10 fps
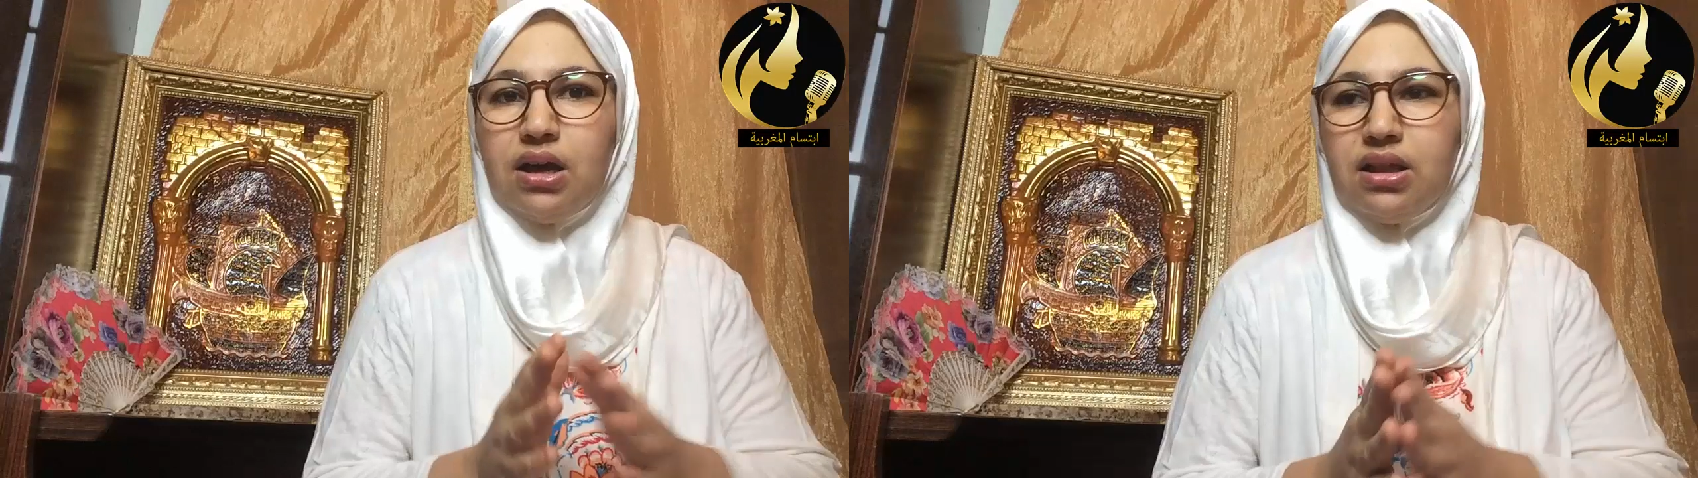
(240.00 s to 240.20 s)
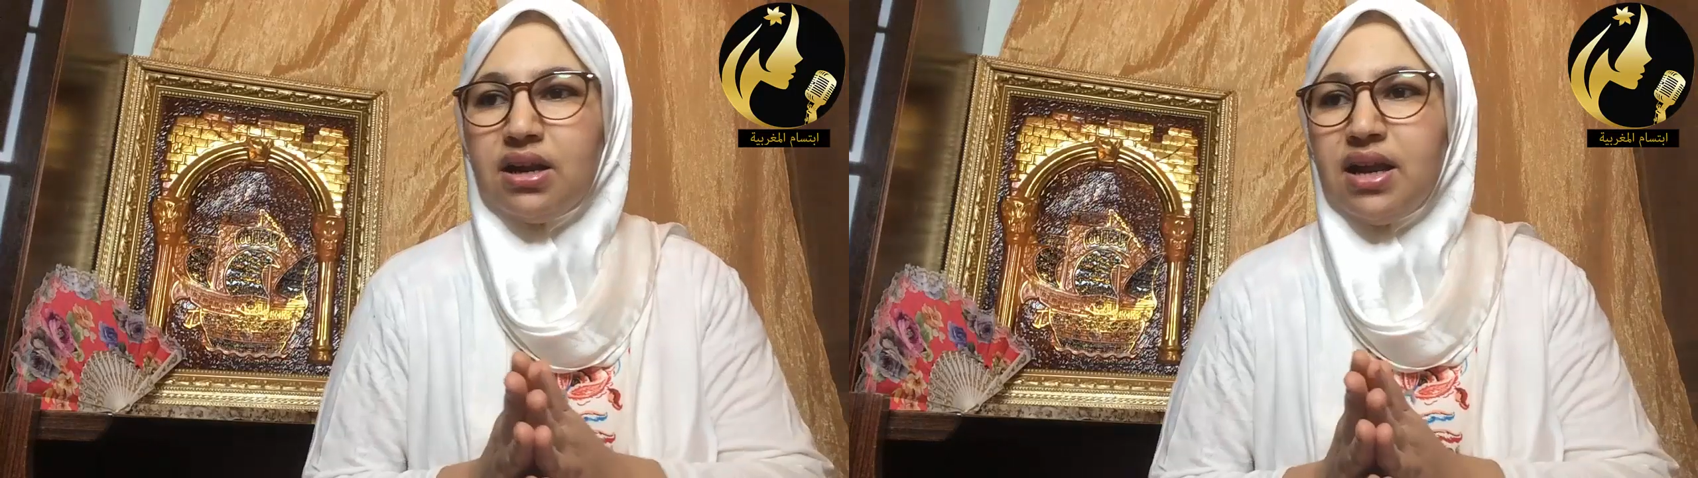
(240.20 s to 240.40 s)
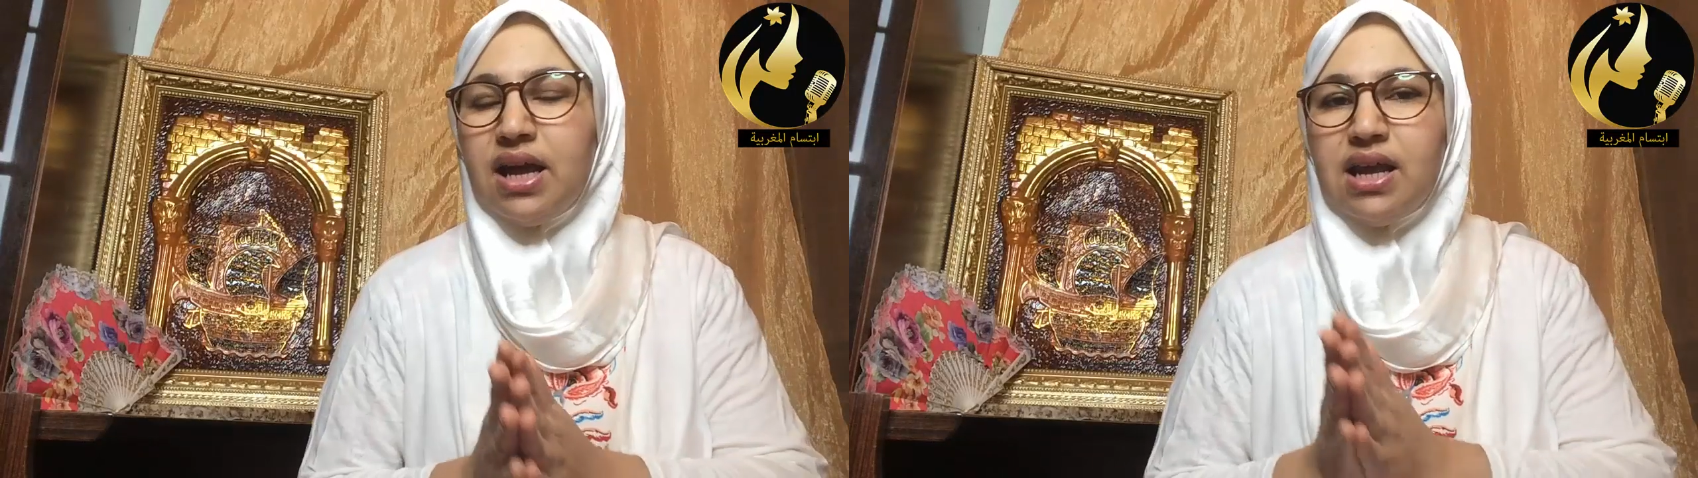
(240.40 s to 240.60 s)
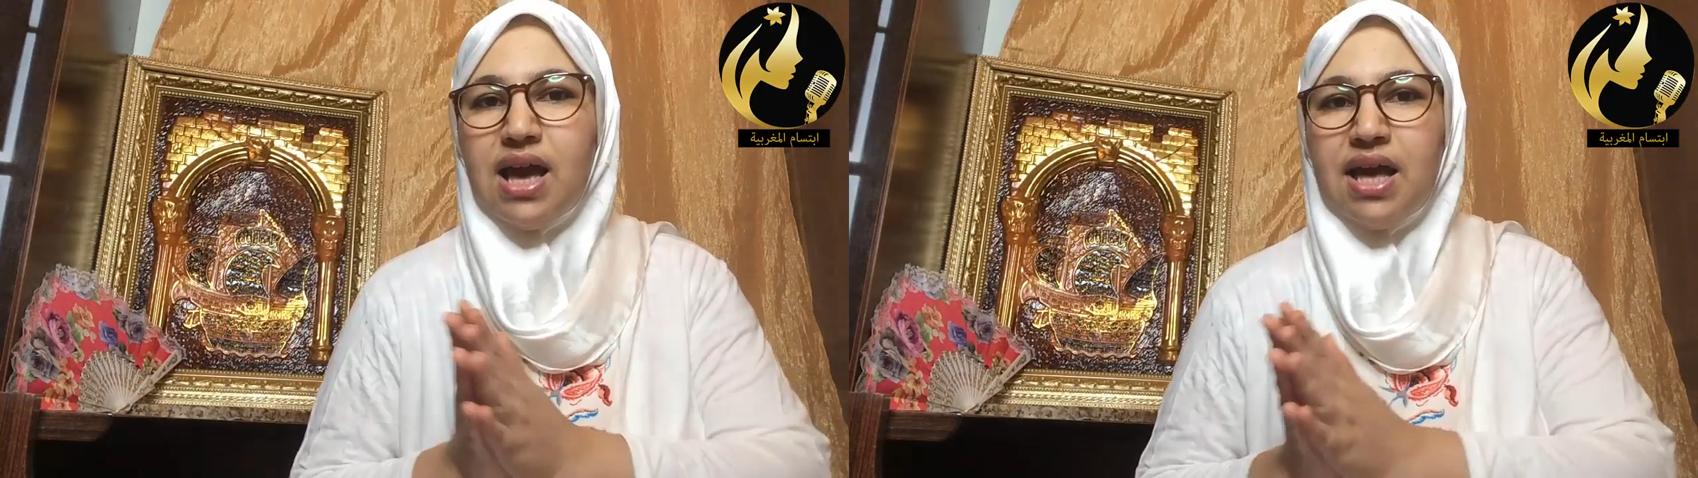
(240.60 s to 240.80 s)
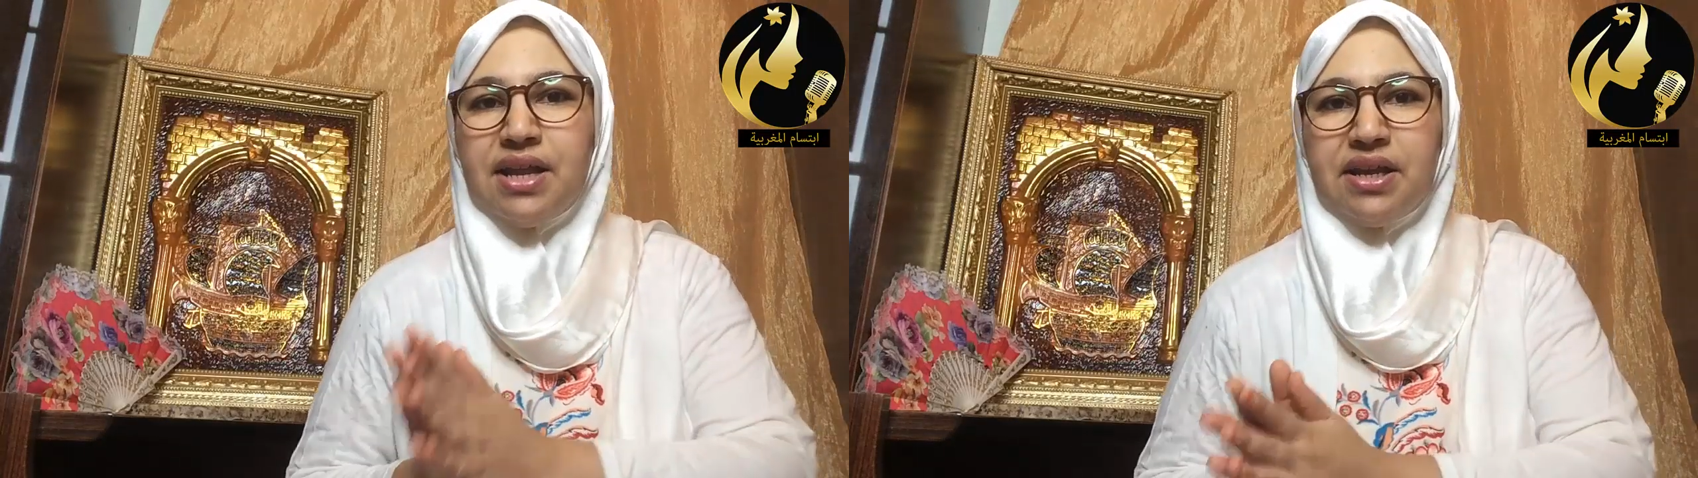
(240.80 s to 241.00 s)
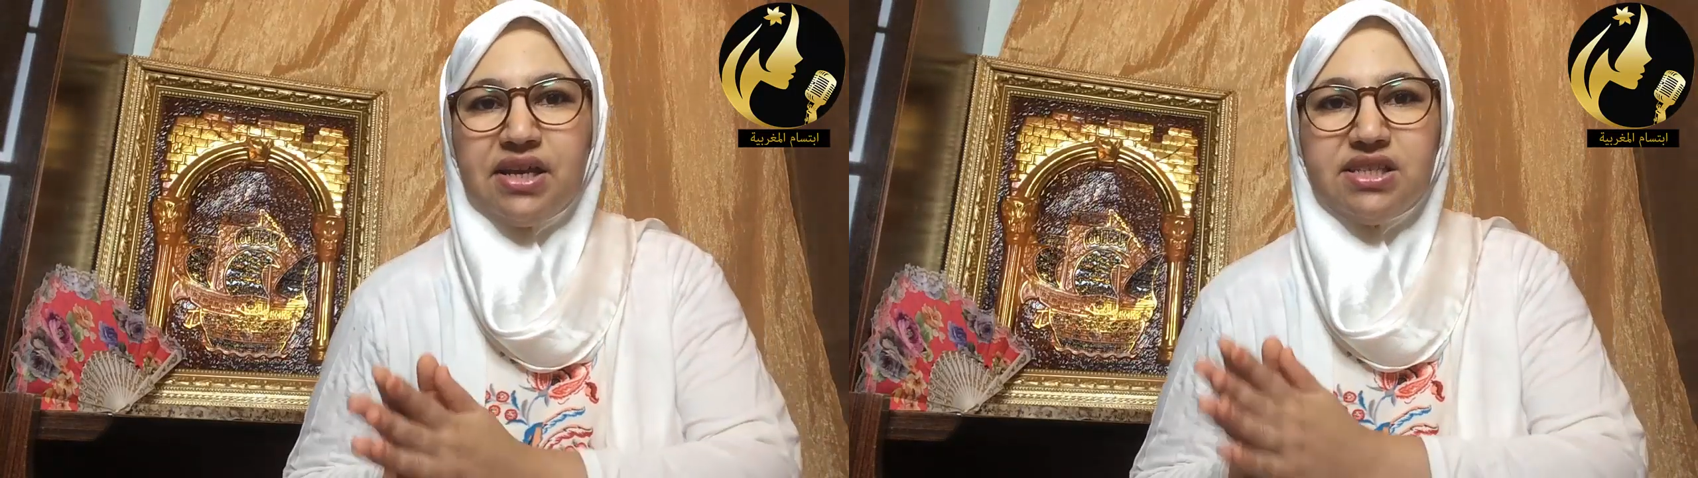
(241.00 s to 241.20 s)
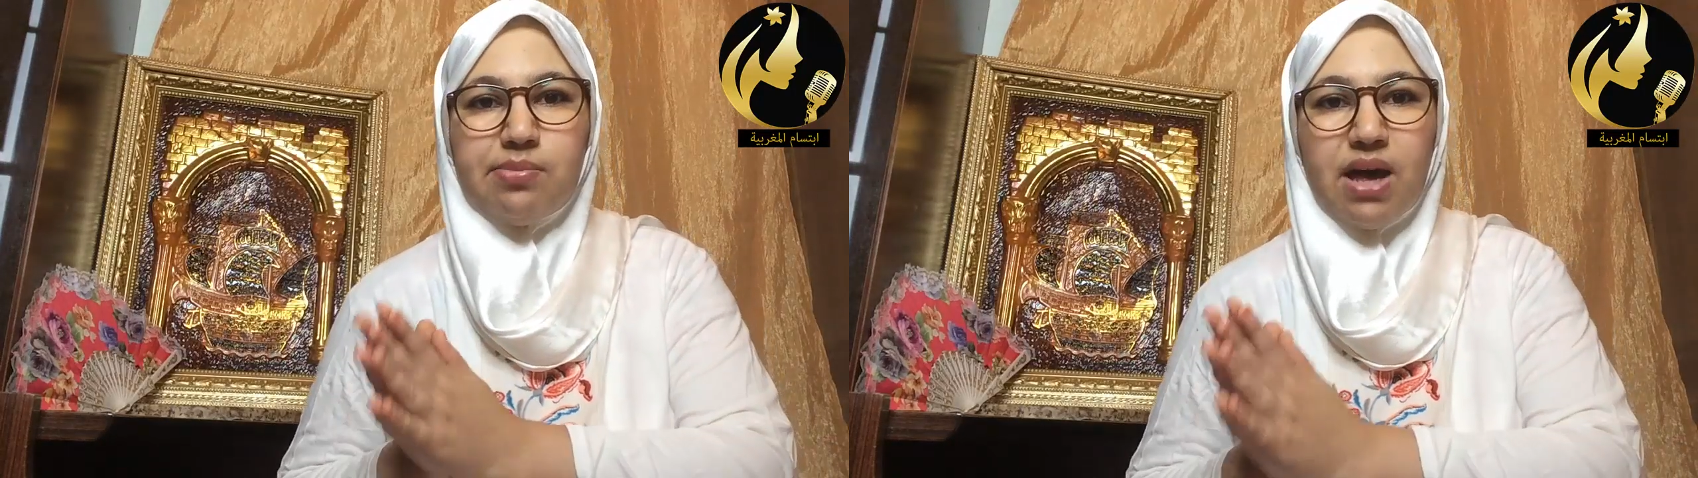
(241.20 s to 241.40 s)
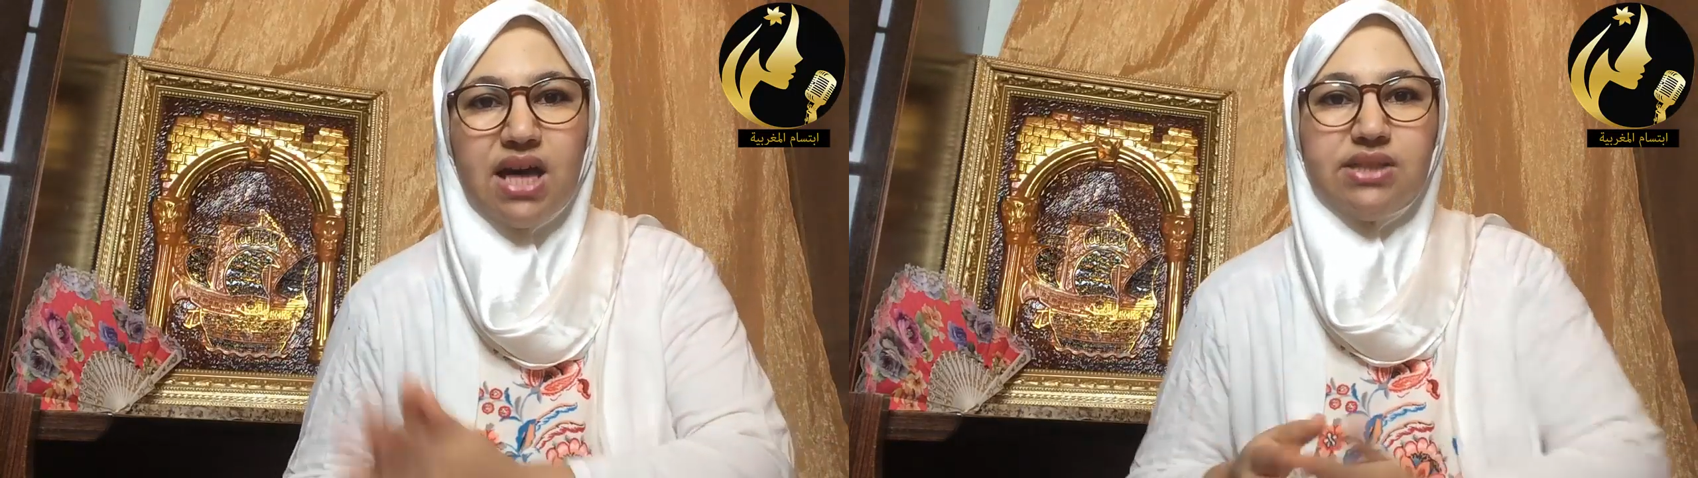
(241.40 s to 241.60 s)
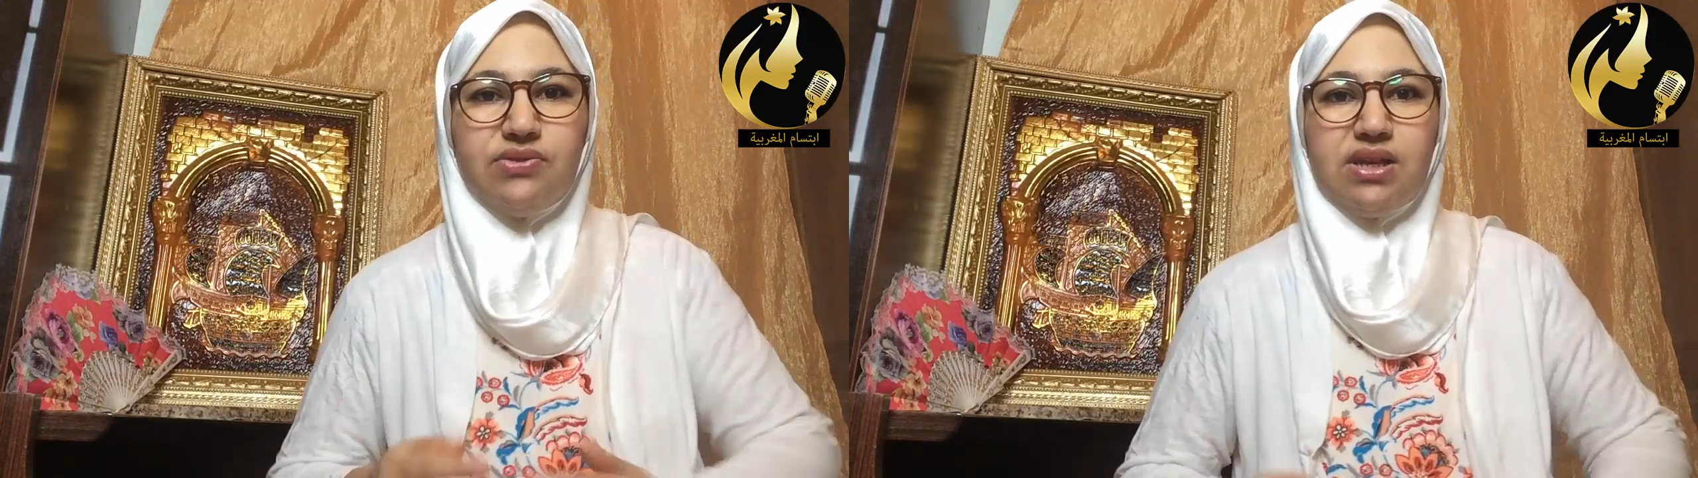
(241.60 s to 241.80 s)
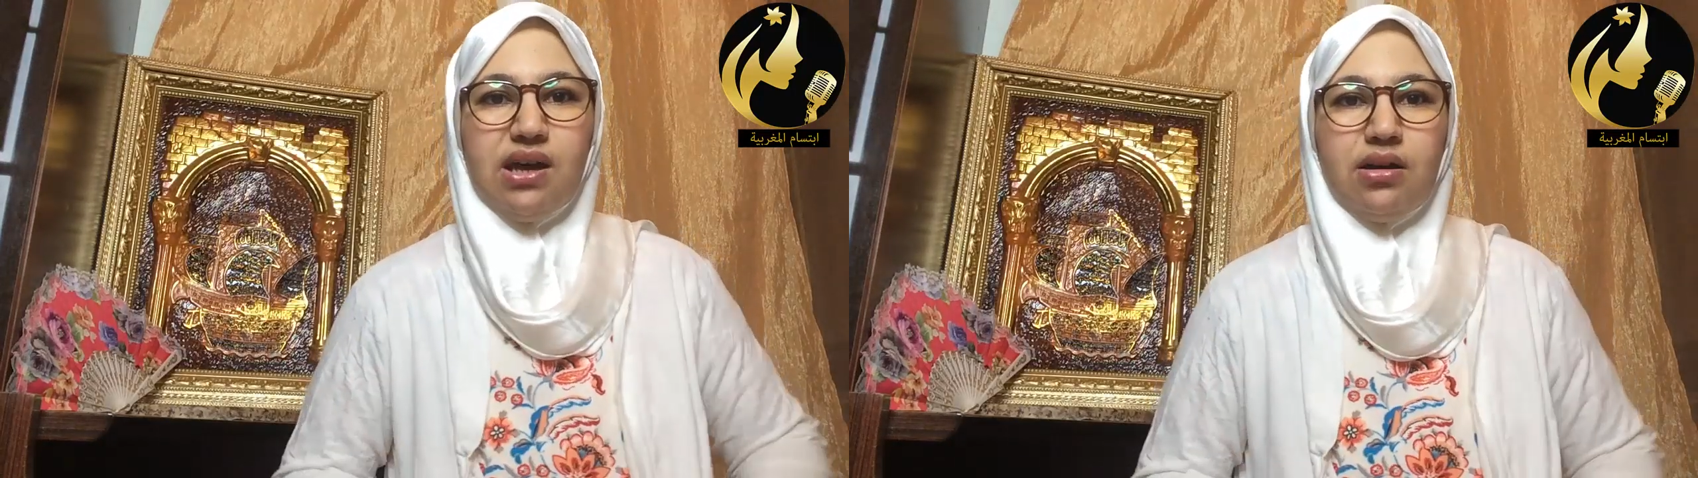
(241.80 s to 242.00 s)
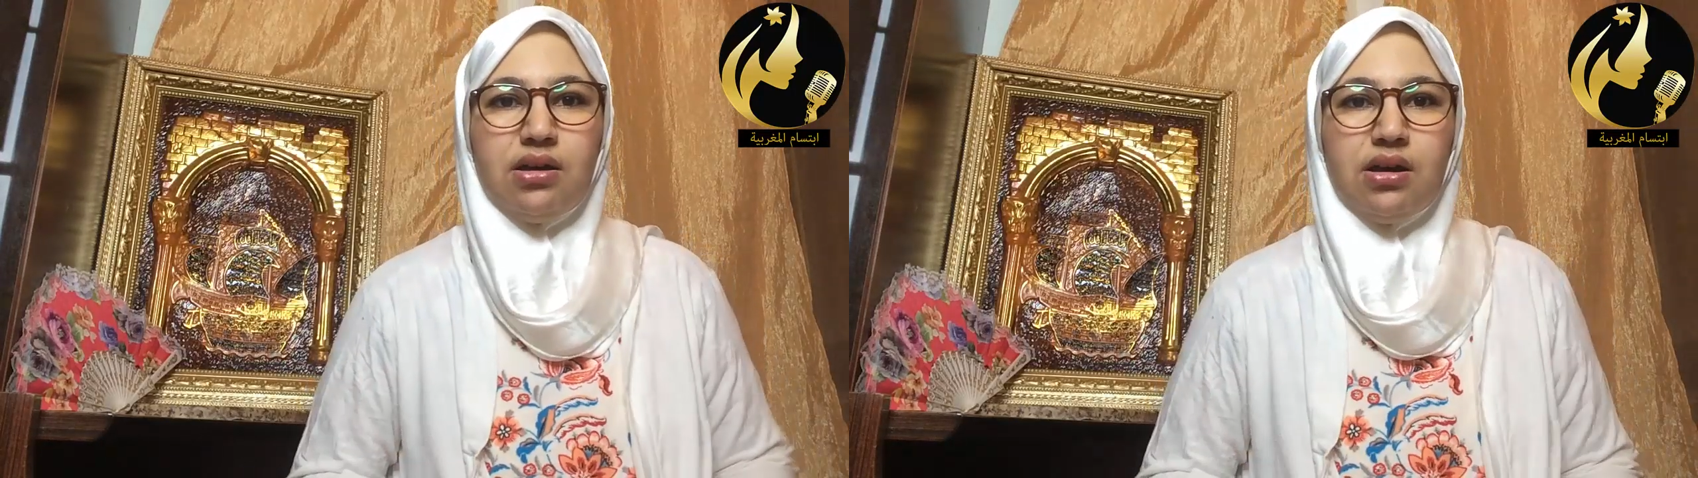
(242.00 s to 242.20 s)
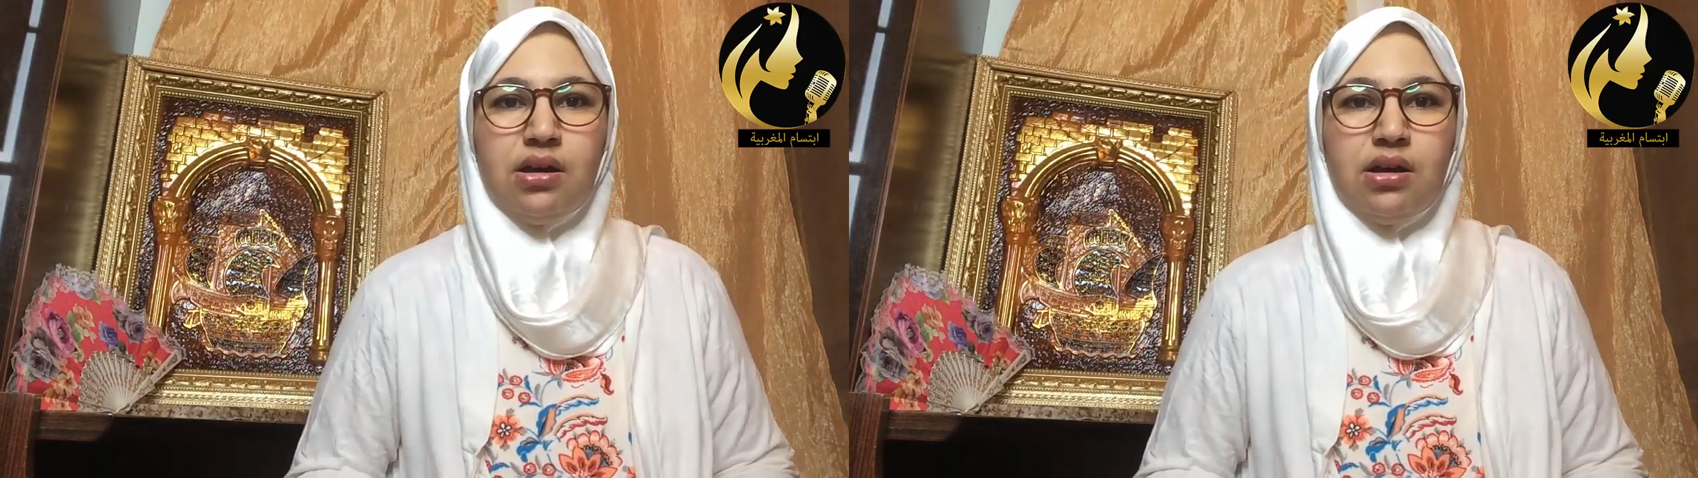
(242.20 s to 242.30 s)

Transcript: هدرنا على حنان حيت بقات فينا